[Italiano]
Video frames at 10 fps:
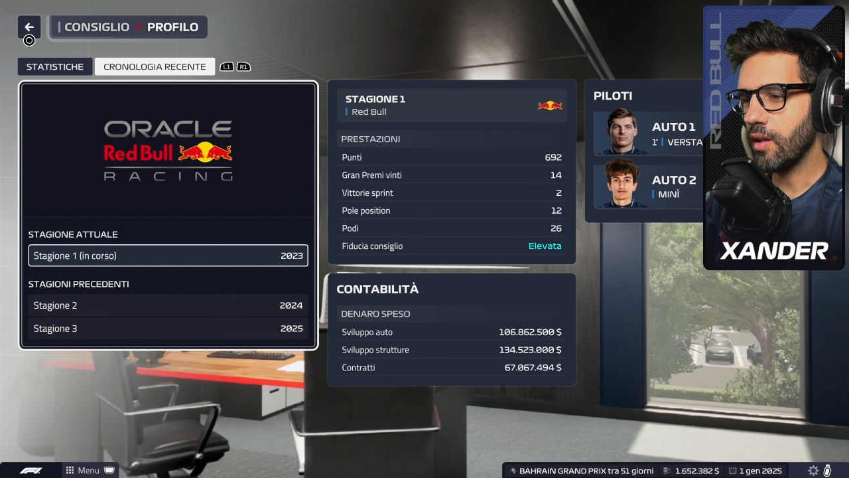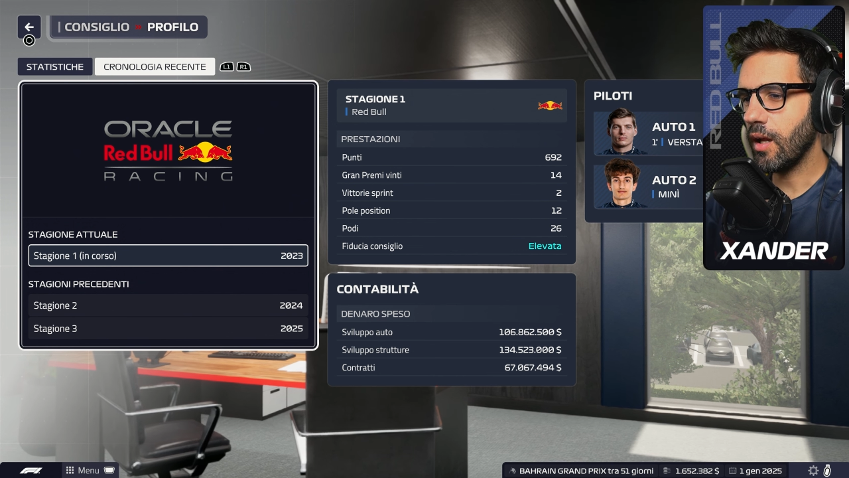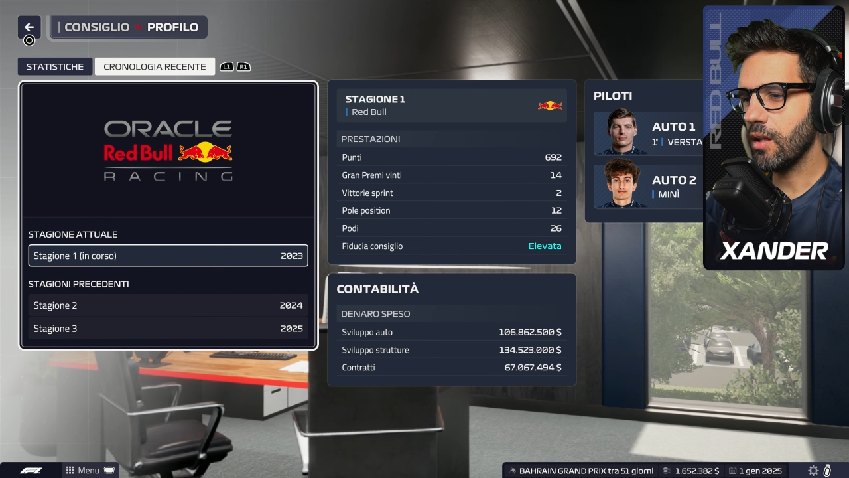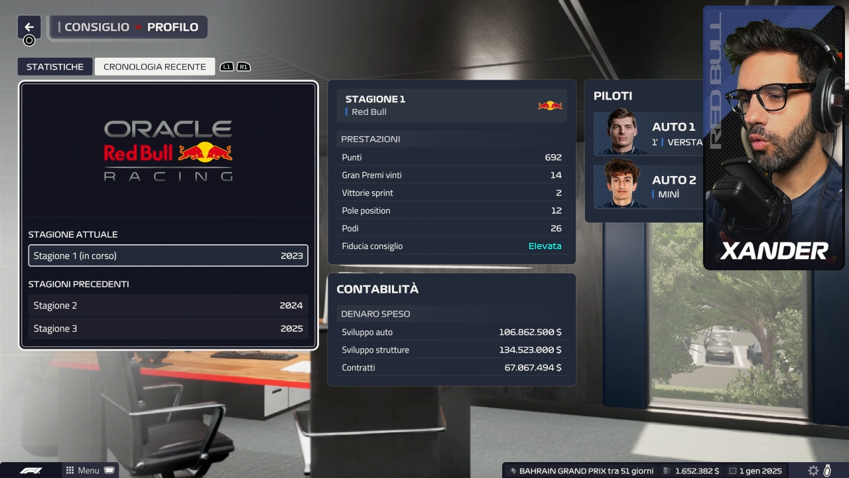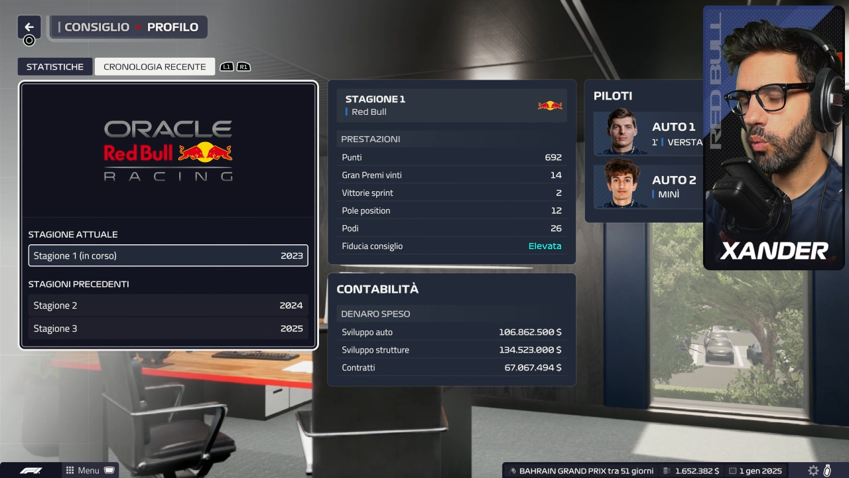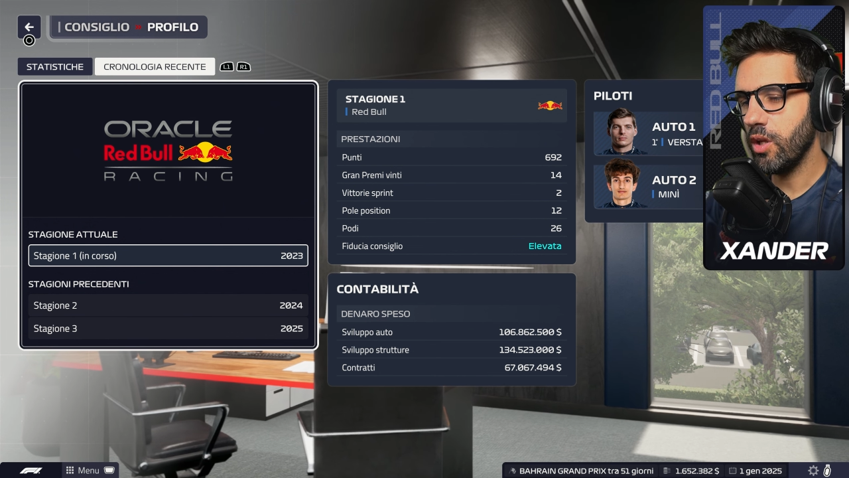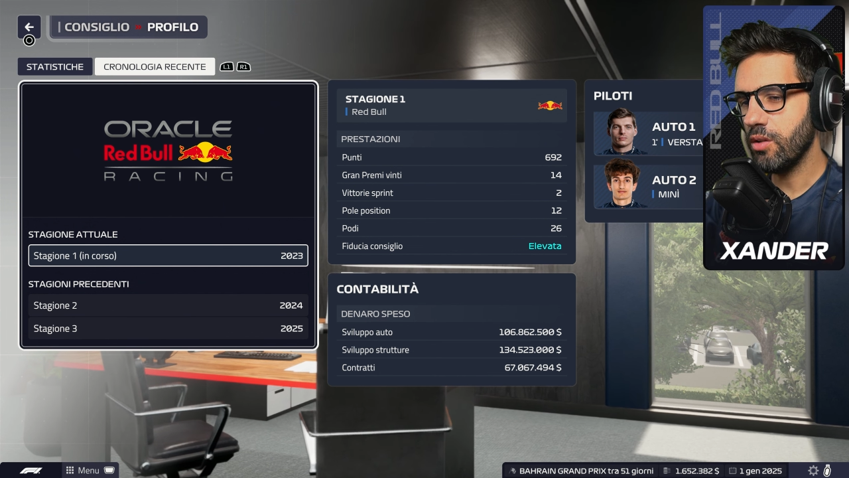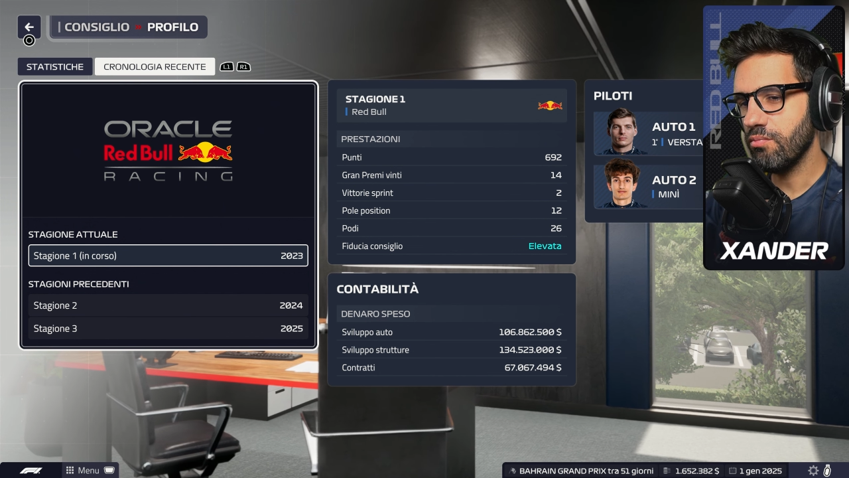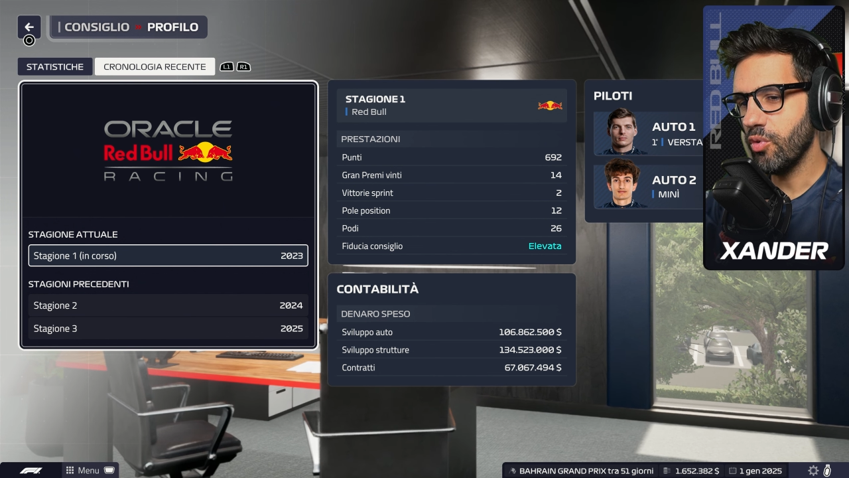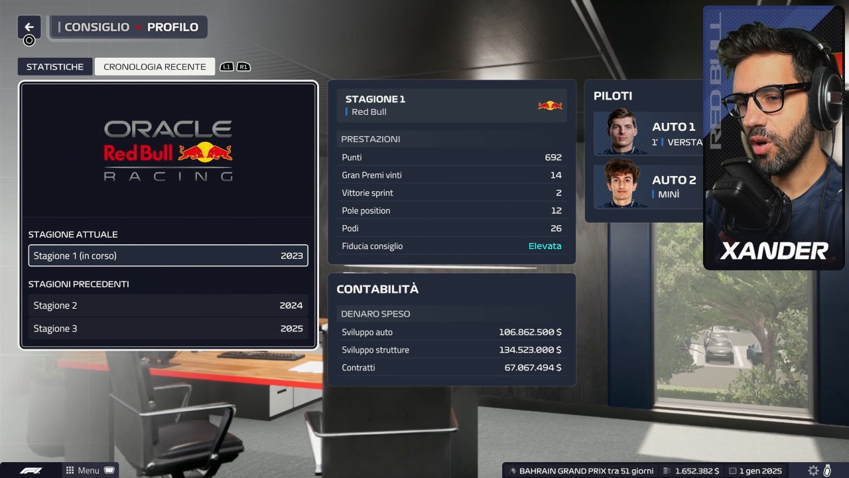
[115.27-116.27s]
tra l'altro qui
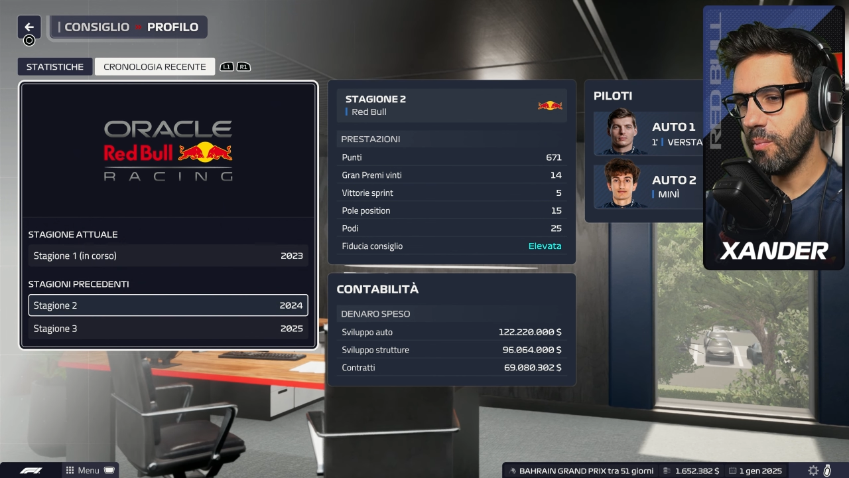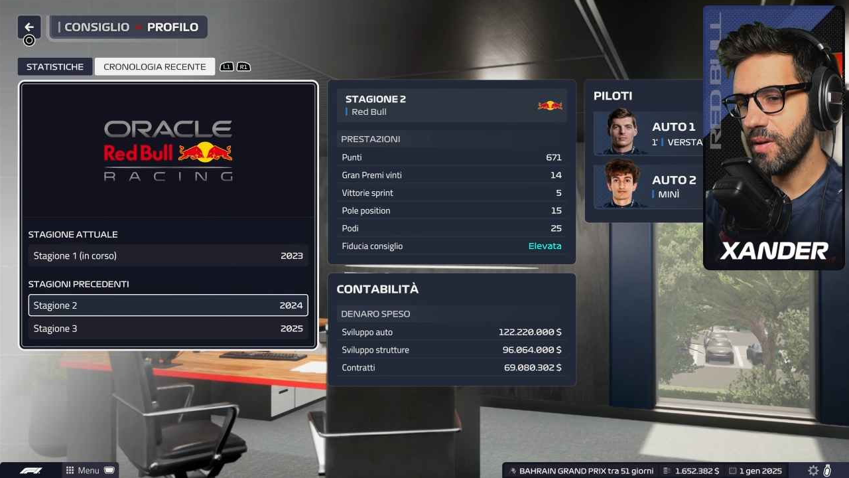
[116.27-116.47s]
dovrebbe